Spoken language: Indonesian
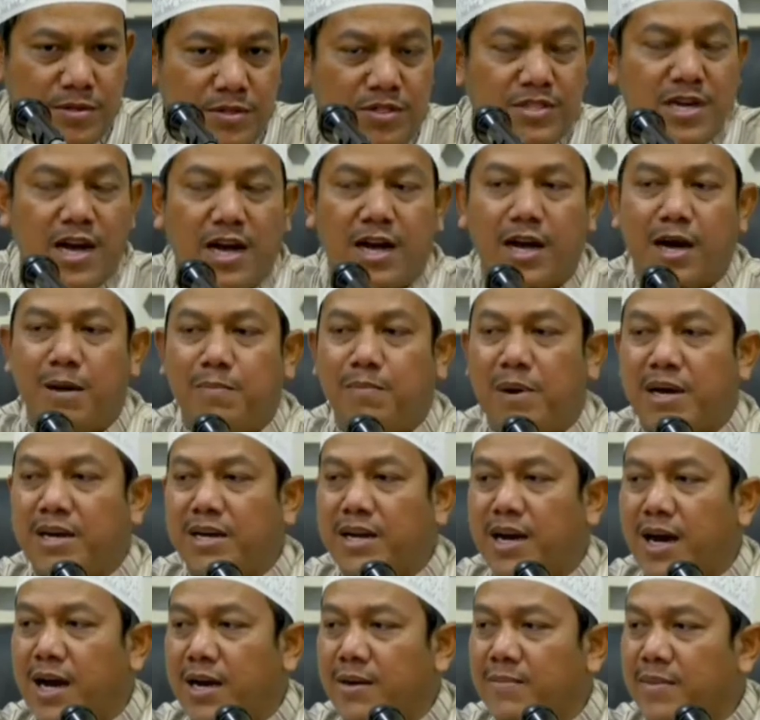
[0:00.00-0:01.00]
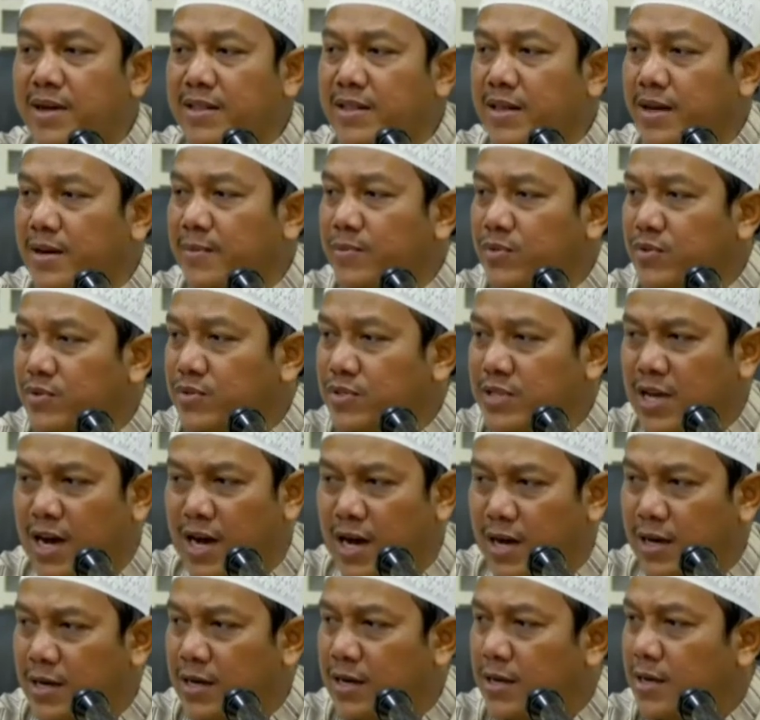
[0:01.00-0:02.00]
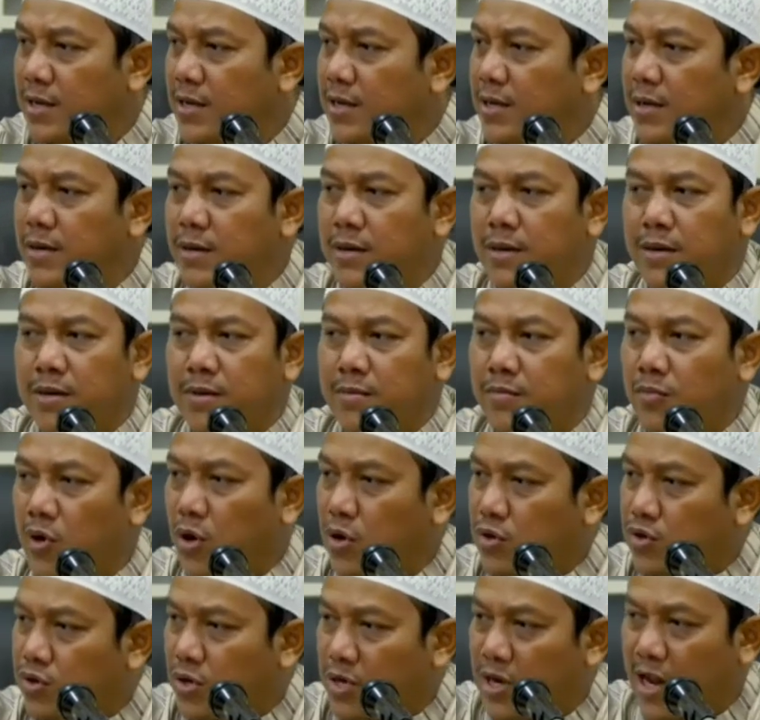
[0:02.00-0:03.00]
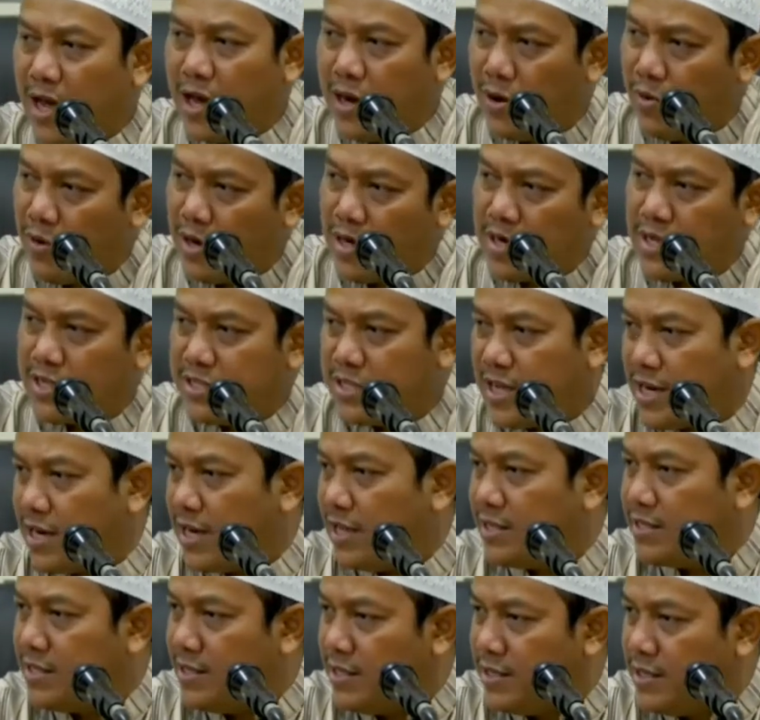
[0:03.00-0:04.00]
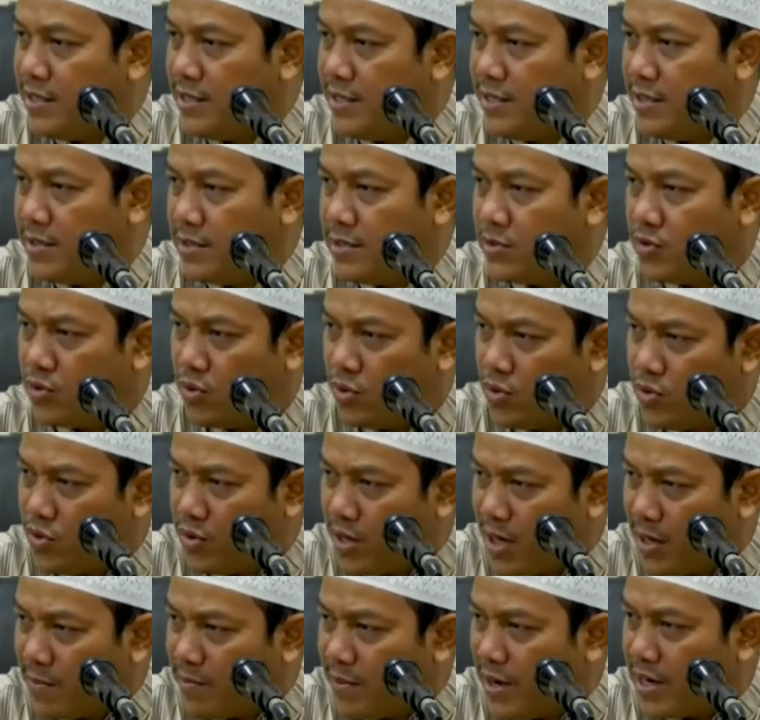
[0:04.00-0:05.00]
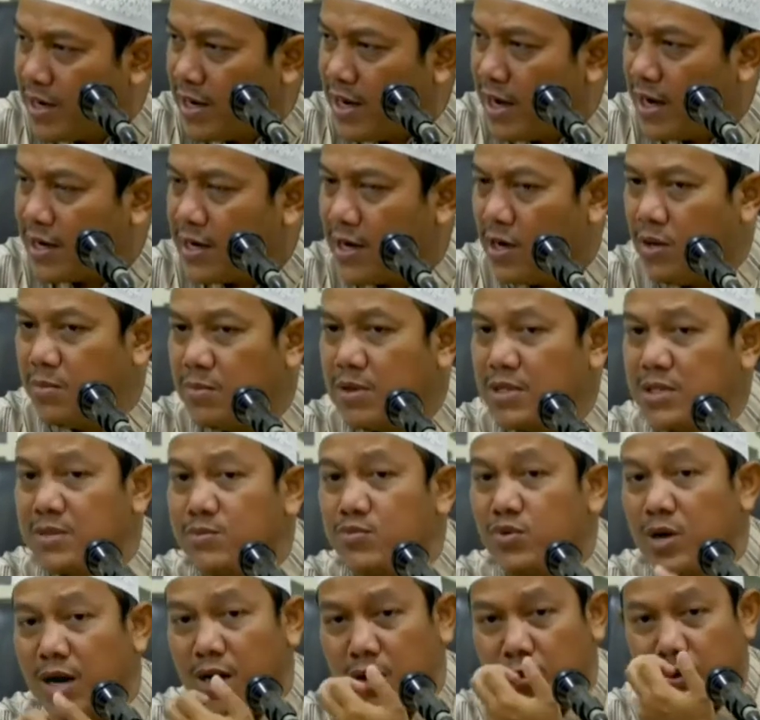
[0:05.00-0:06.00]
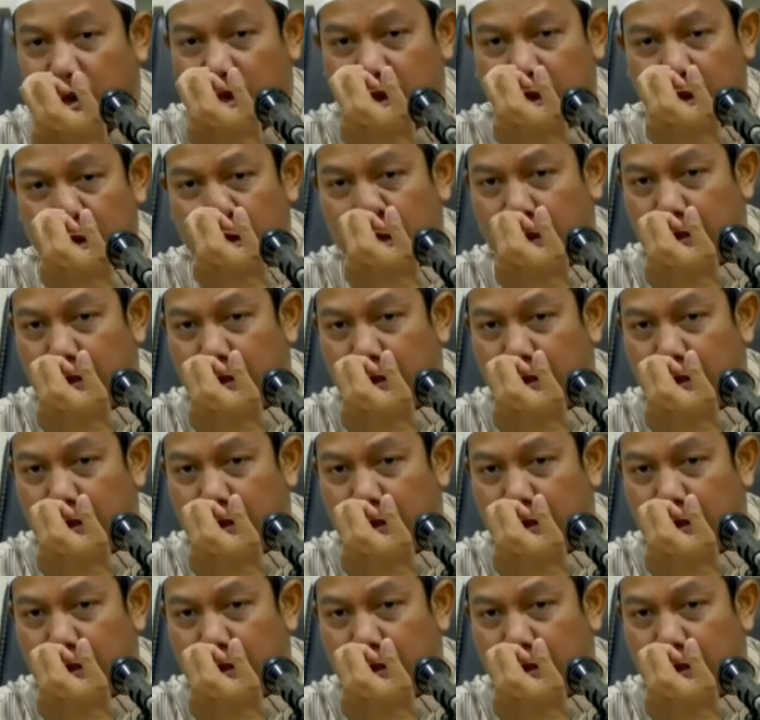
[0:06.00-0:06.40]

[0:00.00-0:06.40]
Jaga pandangan matamu, jangan melotot akhwat ke sana sini, tundukkan pandangan kalau bertemu akhwat.